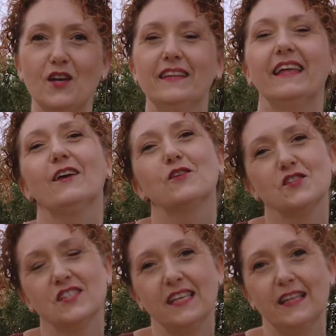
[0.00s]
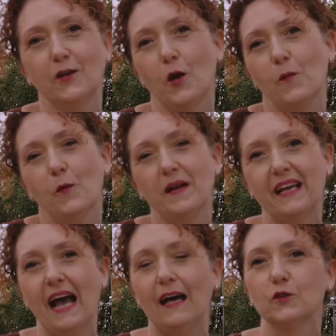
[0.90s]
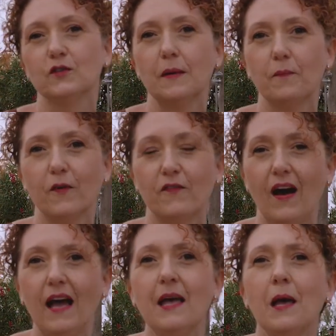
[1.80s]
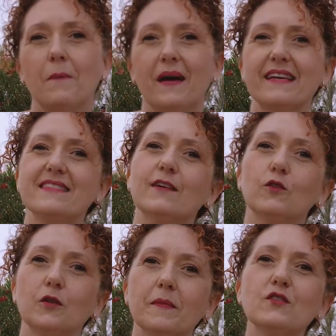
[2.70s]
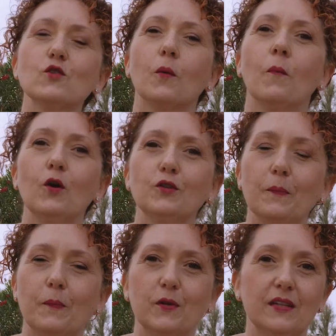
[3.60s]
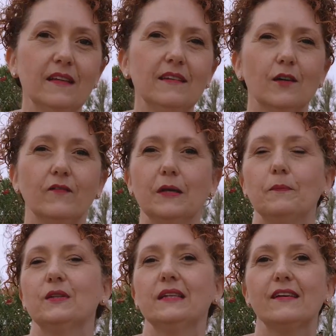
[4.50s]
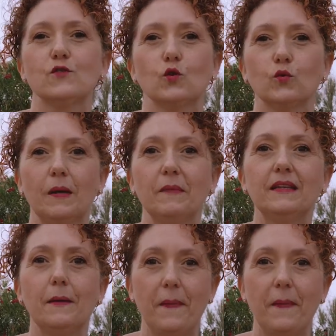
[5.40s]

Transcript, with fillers: cioè dei consigli che ho pubblicato tempo fa ma che secondo me sono molto importanti e non ve li potete assolutamente